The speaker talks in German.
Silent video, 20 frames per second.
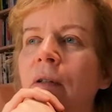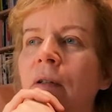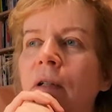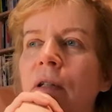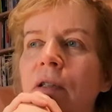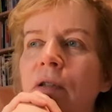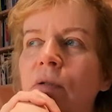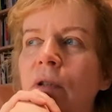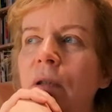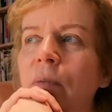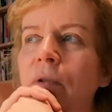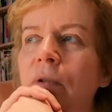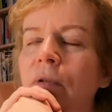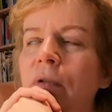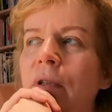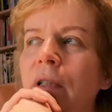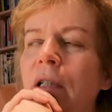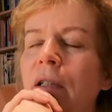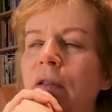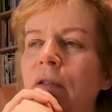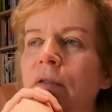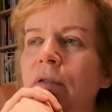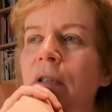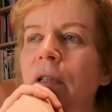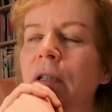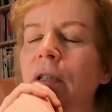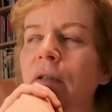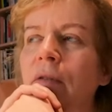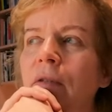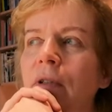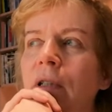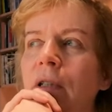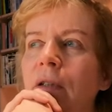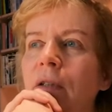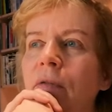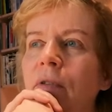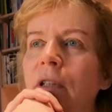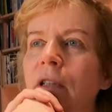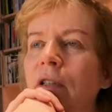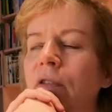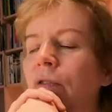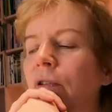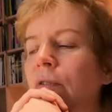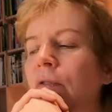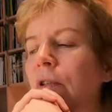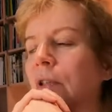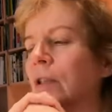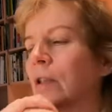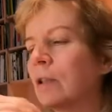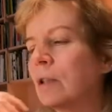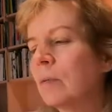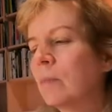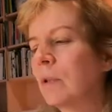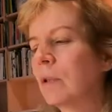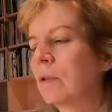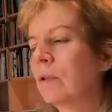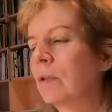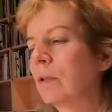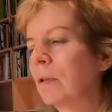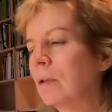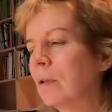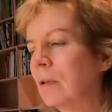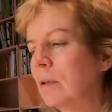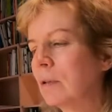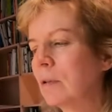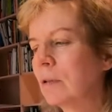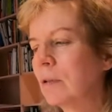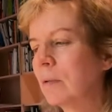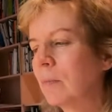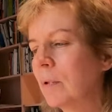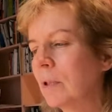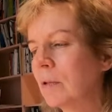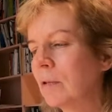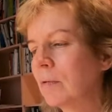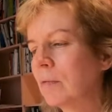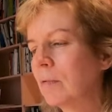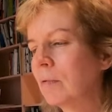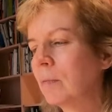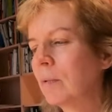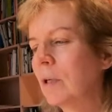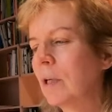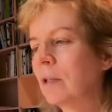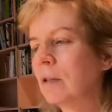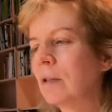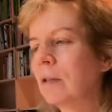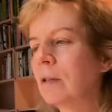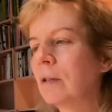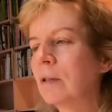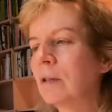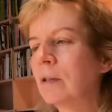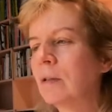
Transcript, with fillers: Also hat mir total gefallen wieder. Aber ich finde Venedig immer toll, ist immer so überraschend.